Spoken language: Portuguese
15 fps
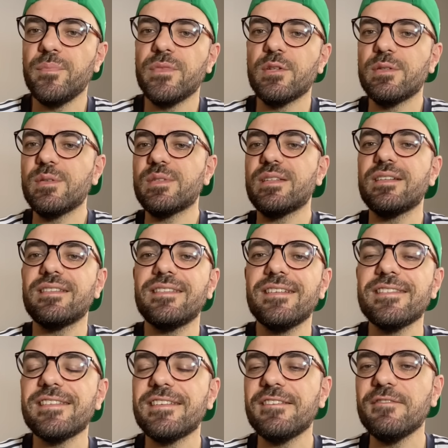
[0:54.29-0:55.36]
Eu tenho
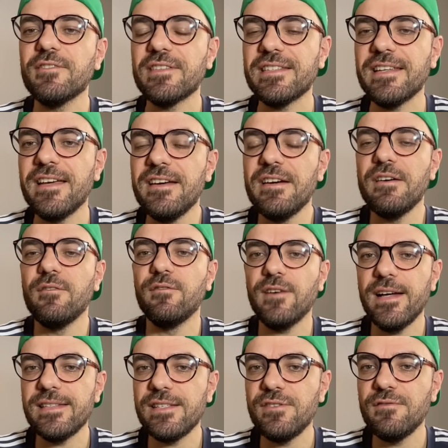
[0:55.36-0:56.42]
certeza que você
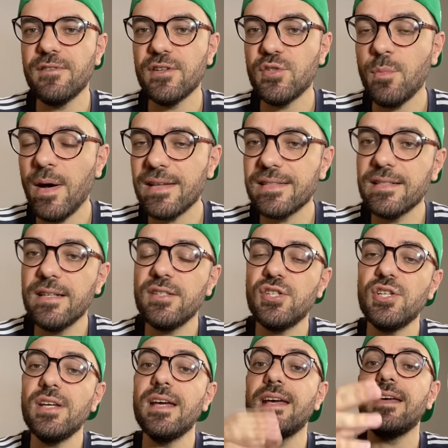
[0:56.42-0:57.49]
vai se divertir
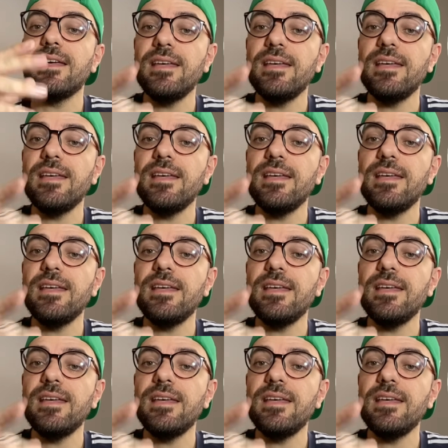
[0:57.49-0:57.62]
bastante